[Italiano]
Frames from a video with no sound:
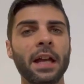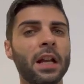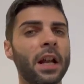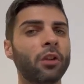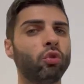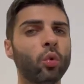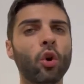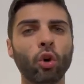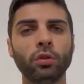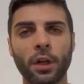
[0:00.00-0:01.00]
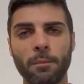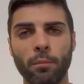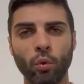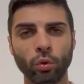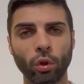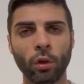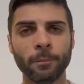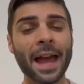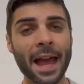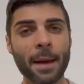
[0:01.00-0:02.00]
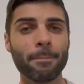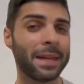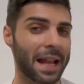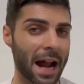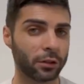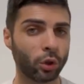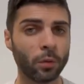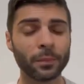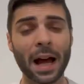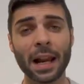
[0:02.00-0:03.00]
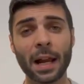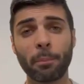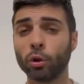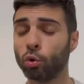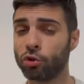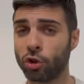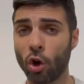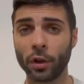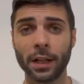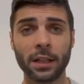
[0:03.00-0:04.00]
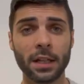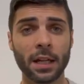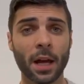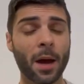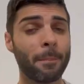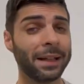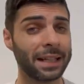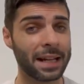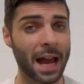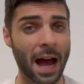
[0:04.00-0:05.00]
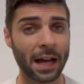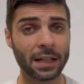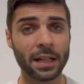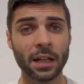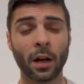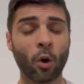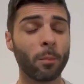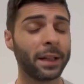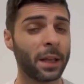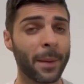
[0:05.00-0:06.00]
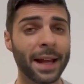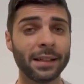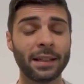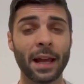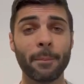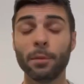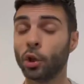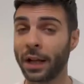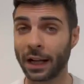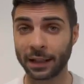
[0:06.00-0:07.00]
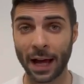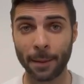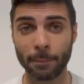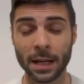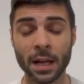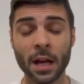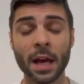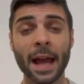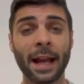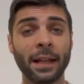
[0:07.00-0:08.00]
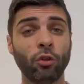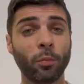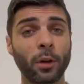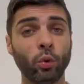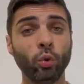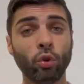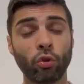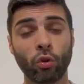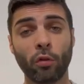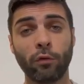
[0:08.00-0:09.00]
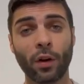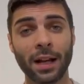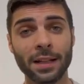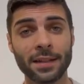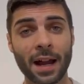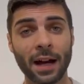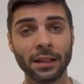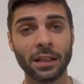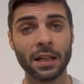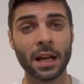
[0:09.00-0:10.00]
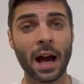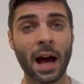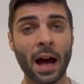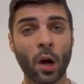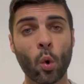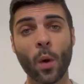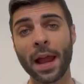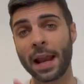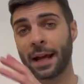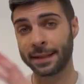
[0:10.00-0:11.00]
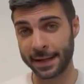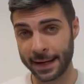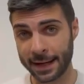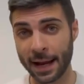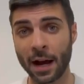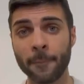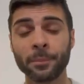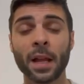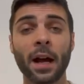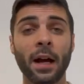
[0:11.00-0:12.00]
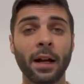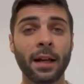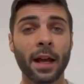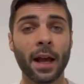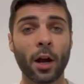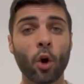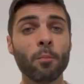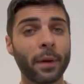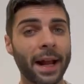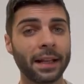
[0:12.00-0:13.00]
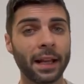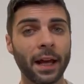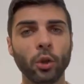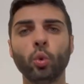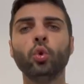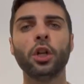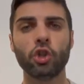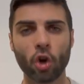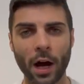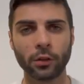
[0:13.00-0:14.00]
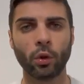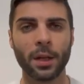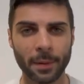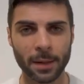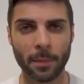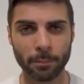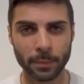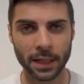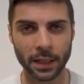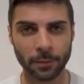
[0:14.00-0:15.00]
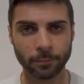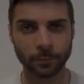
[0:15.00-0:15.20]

il suo contributo è mirato alla produzione di materiali completamente biodegradabili e che soprattutto sono focalizzati a quella nicchia eh, che comprende tutti i giocattoli per i bambini.